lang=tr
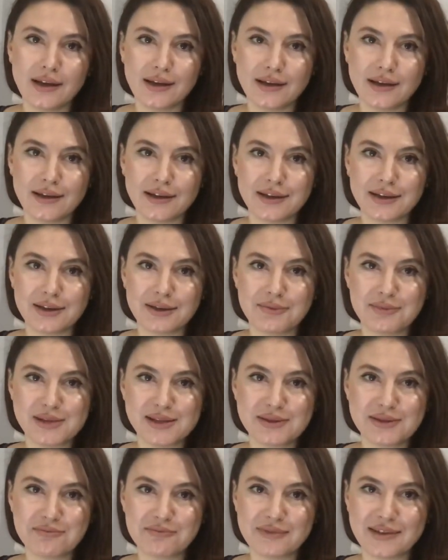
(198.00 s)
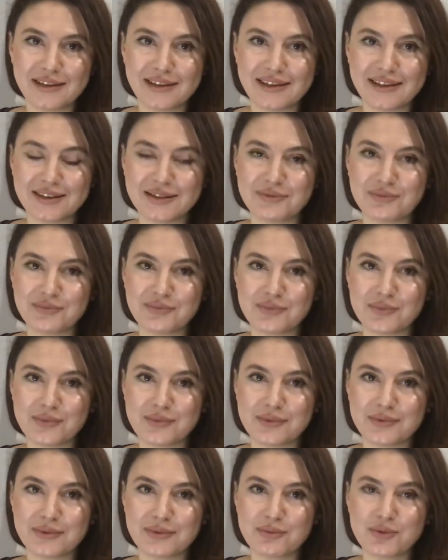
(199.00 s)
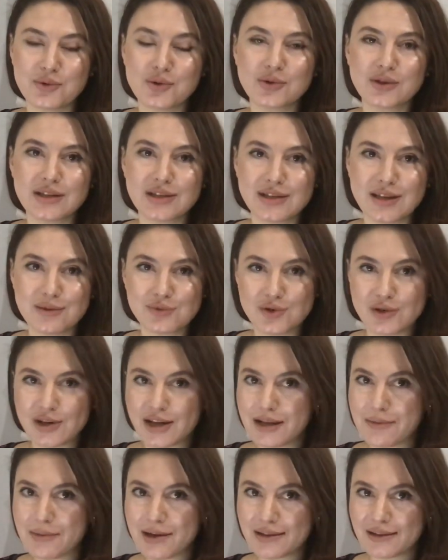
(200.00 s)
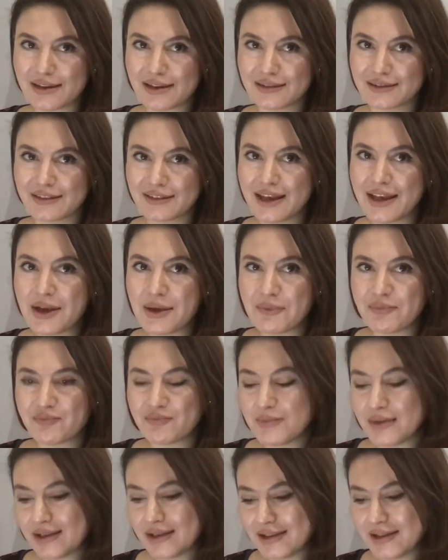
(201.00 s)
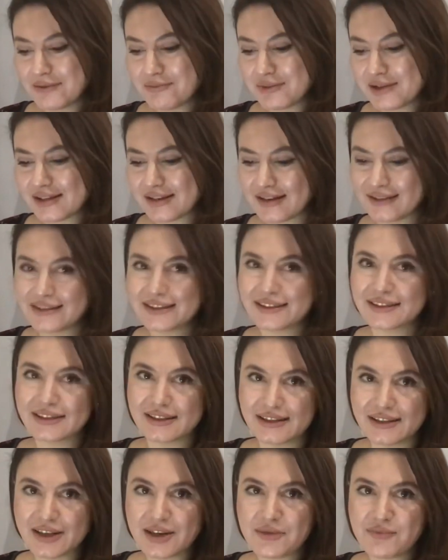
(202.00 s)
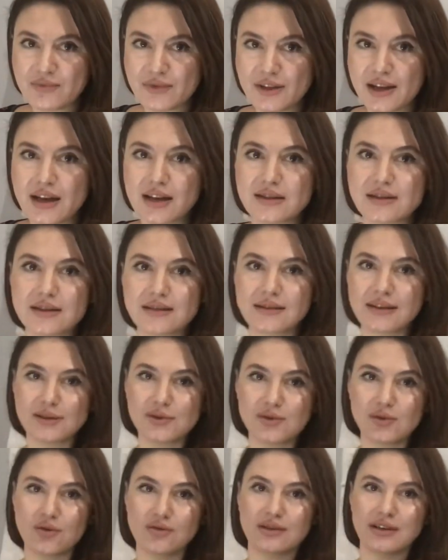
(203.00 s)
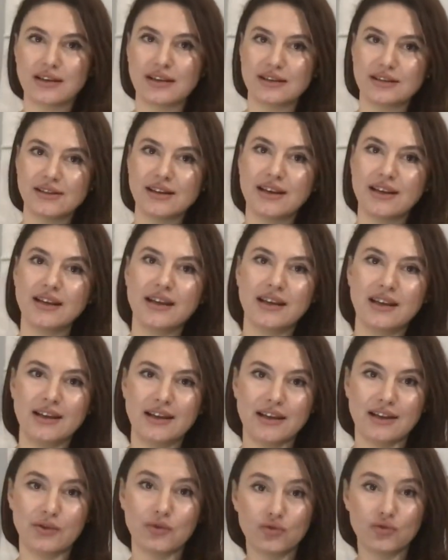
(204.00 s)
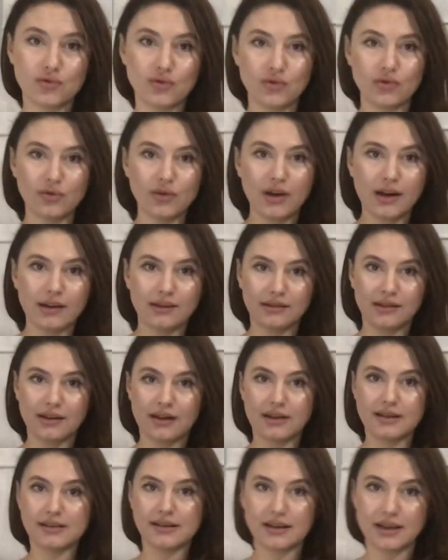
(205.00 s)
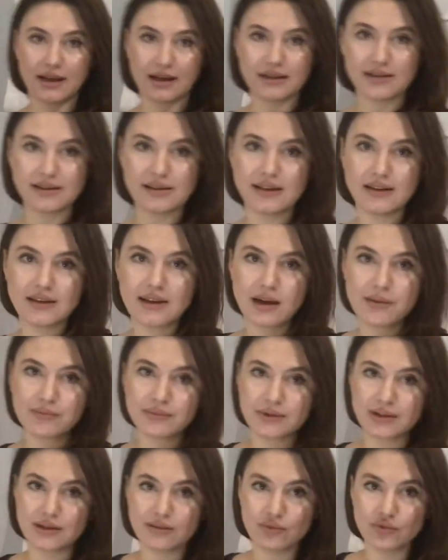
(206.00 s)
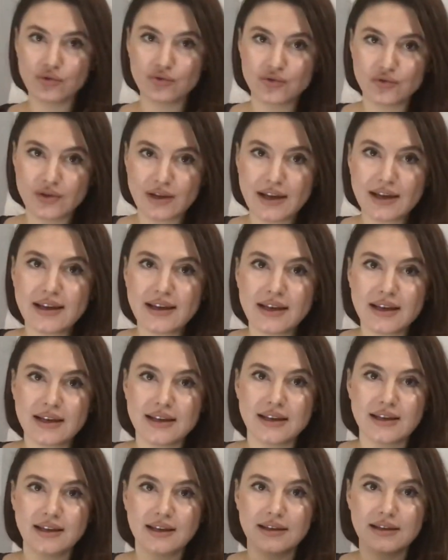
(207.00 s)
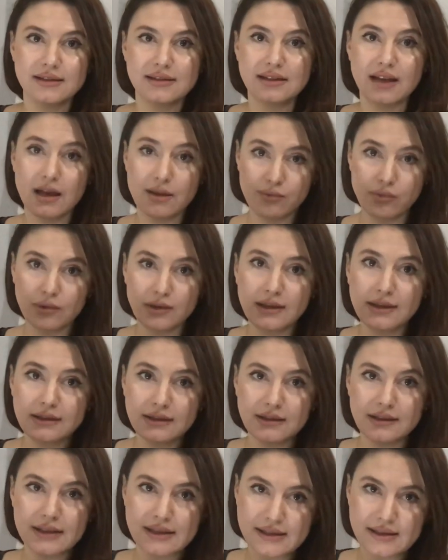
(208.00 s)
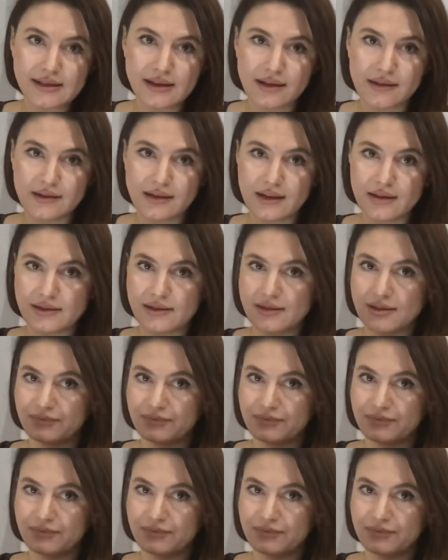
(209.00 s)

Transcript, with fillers: Ee, bizim de Muhteşem Süleyman'dan bildiğimiz kadarıyla gerçekten son derece e, güçlü hatta siyasi yaptırım gücüne e, sahip olan insanlar